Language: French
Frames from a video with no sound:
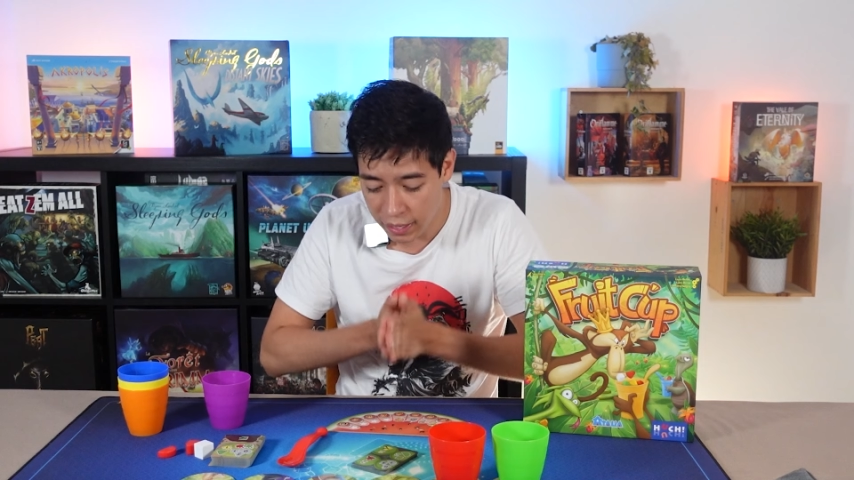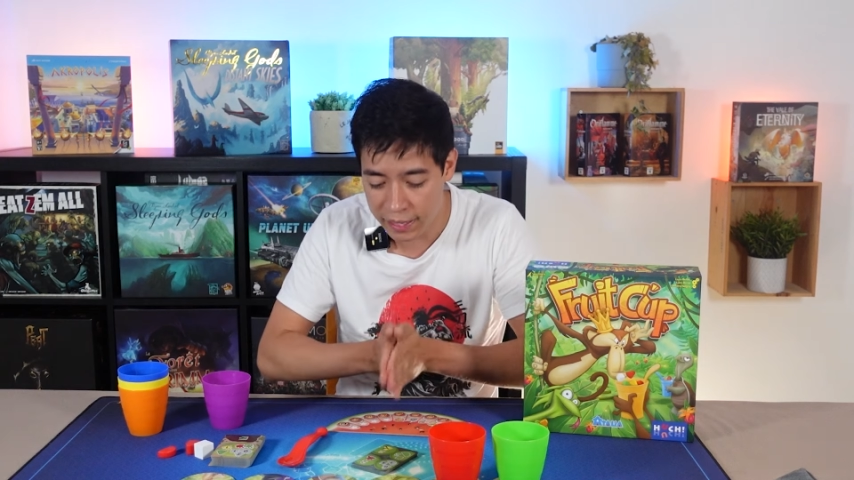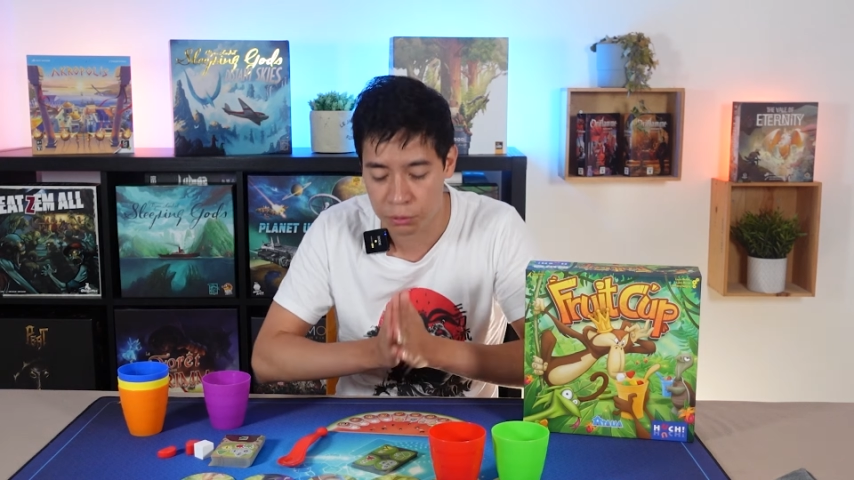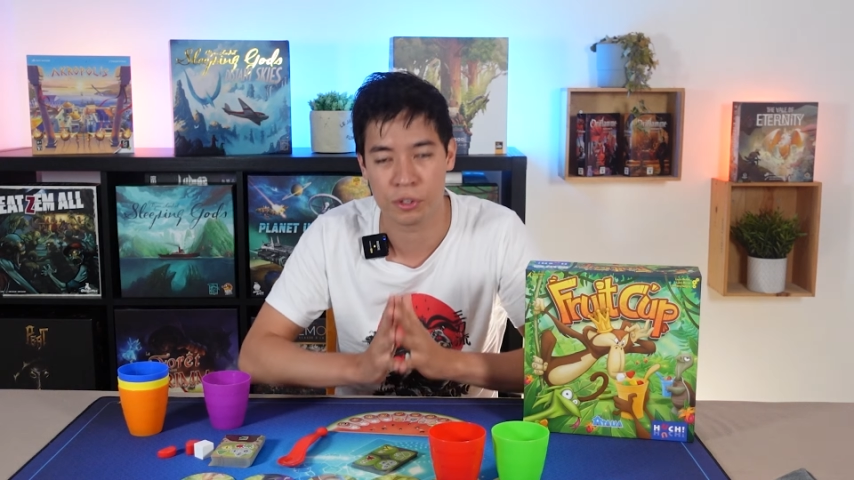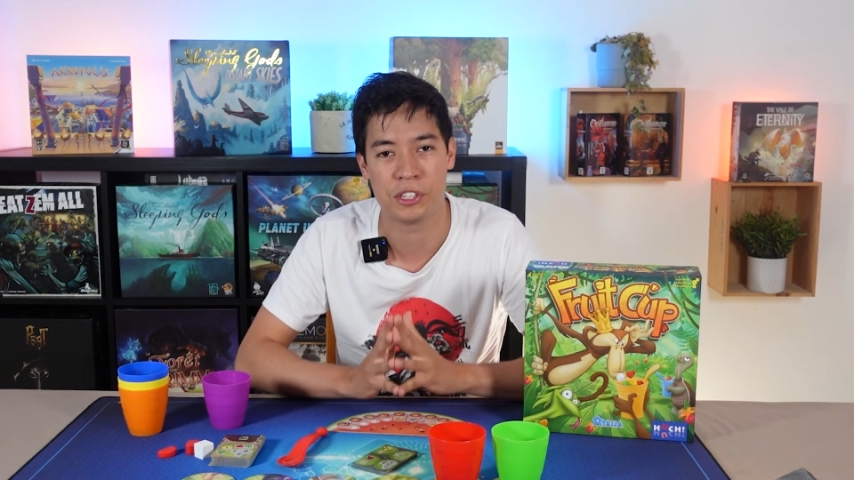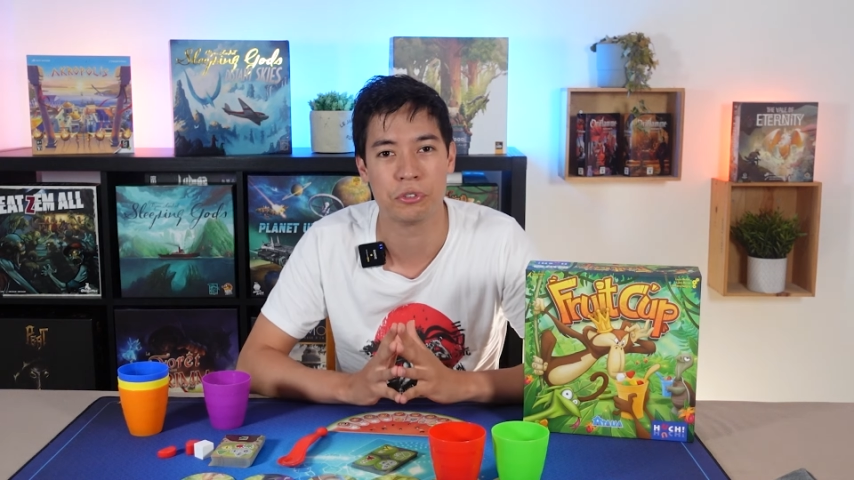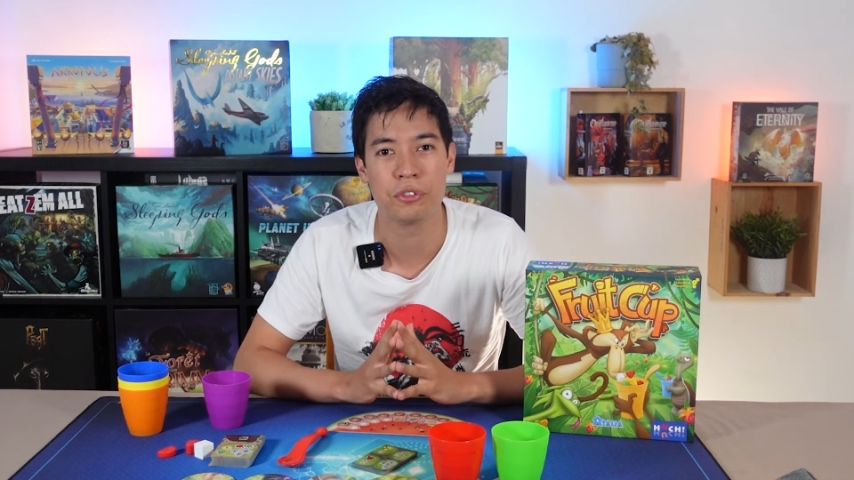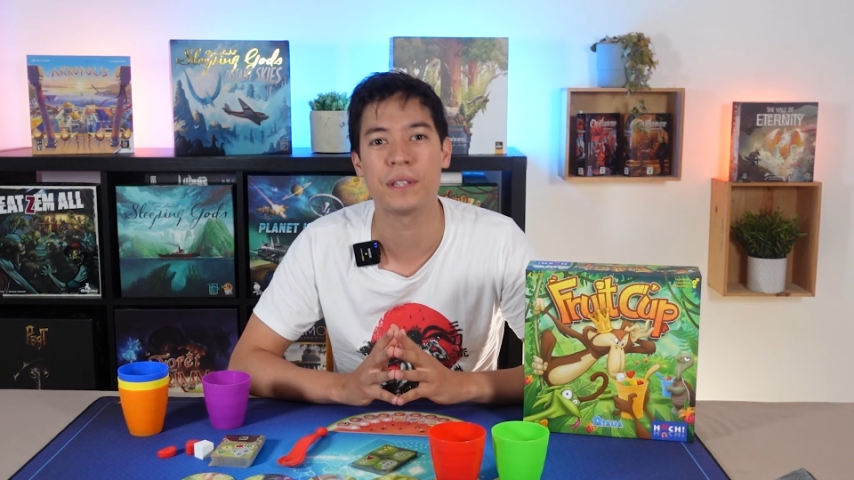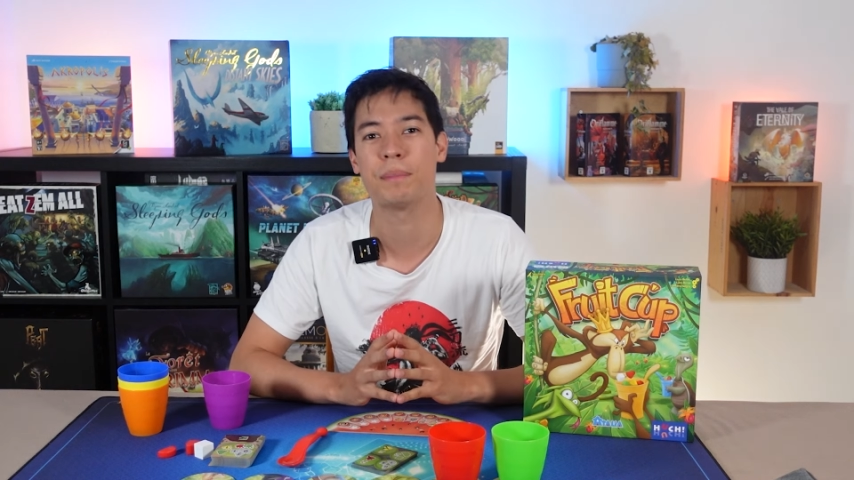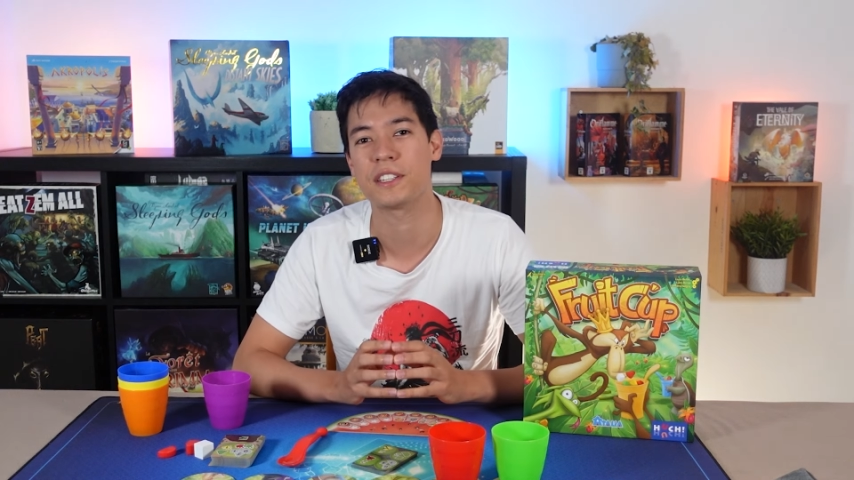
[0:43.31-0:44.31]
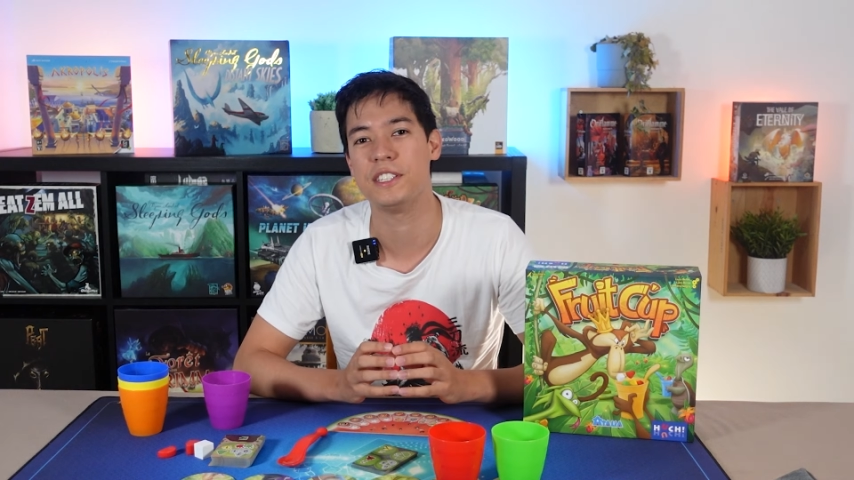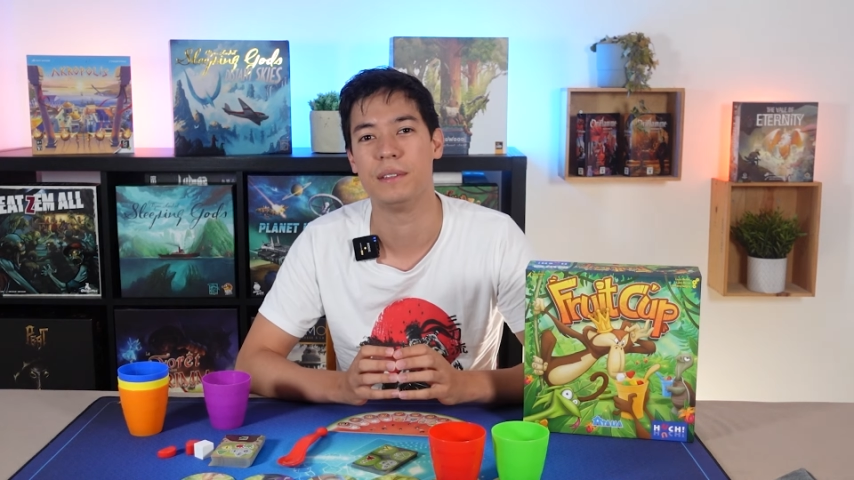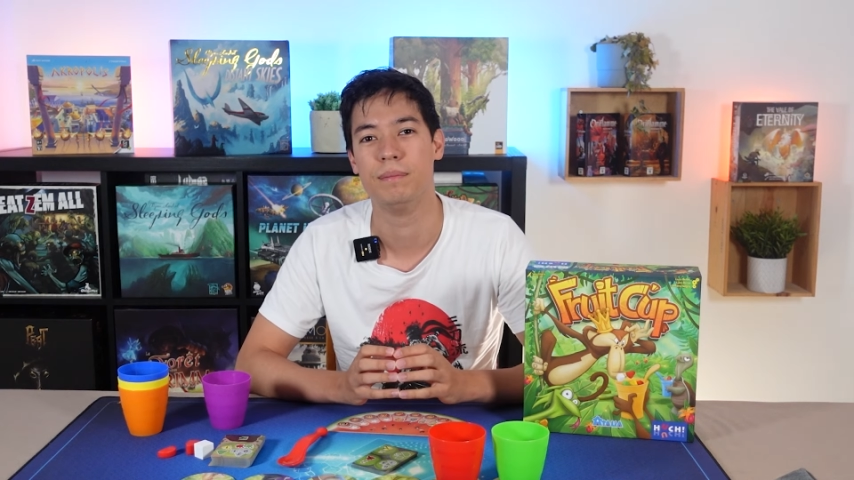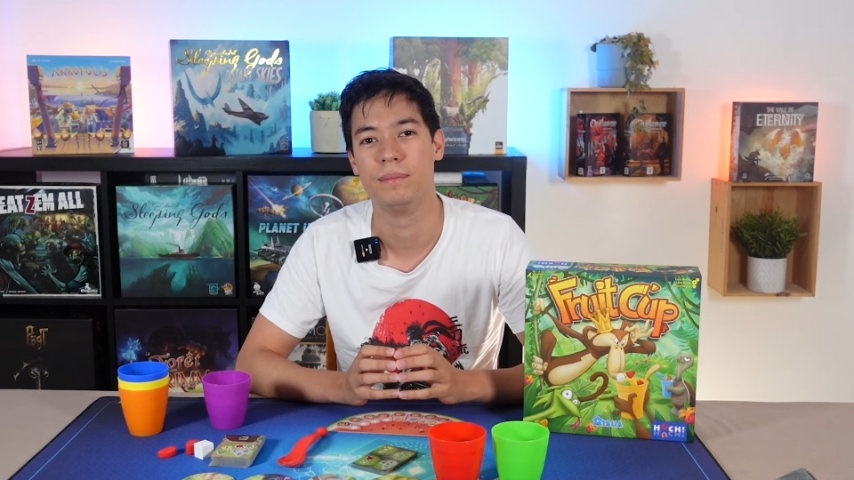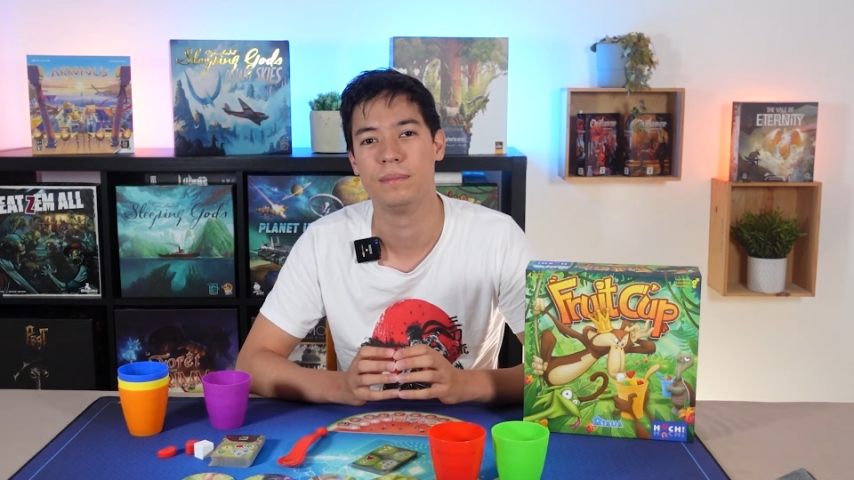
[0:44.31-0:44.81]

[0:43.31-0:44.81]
à la condition de fin de partie.